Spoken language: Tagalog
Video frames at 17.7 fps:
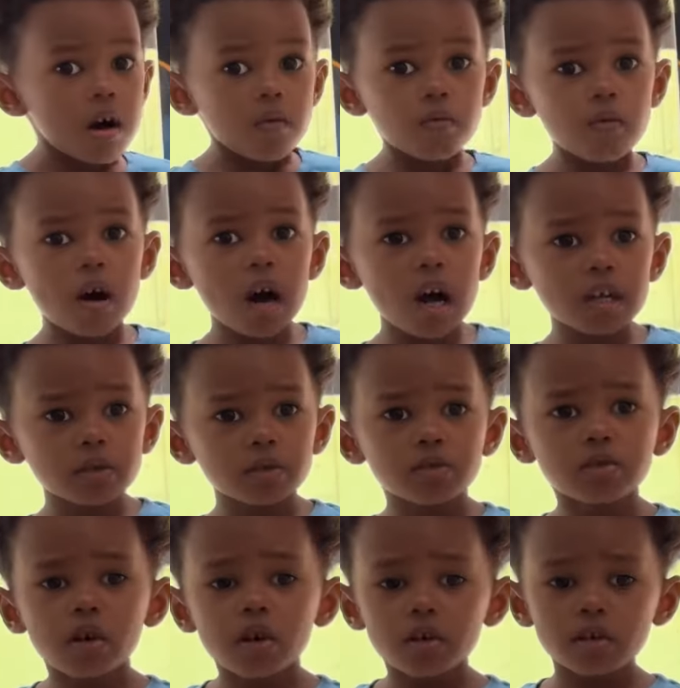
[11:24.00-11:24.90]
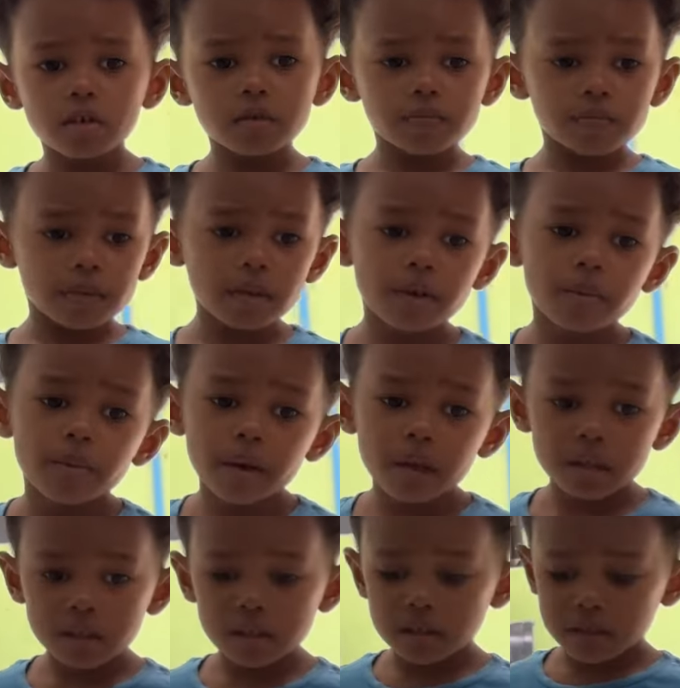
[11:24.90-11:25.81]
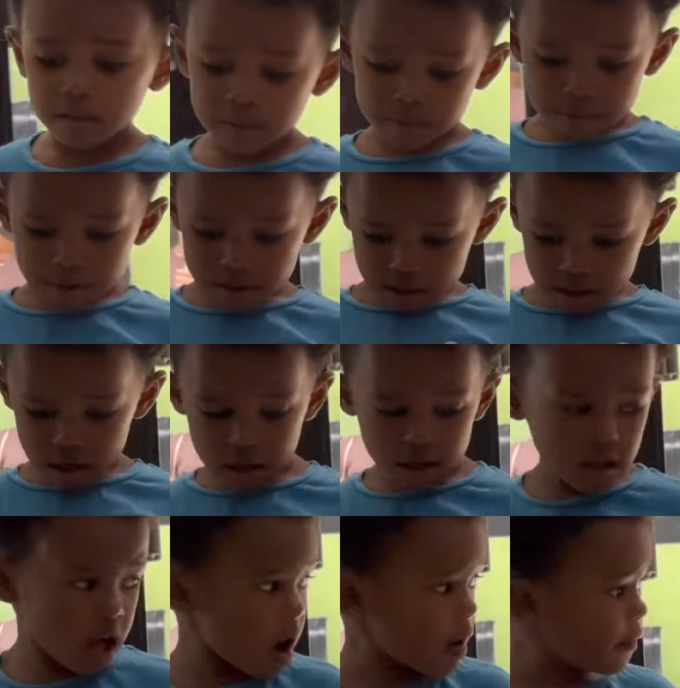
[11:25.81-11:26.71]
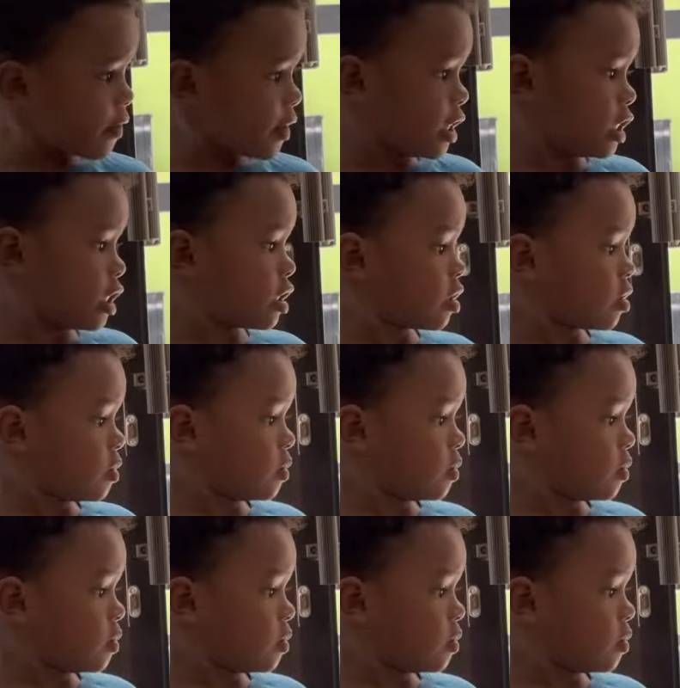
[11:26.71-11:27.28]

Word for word: What? Sorry, but, but, but I love it.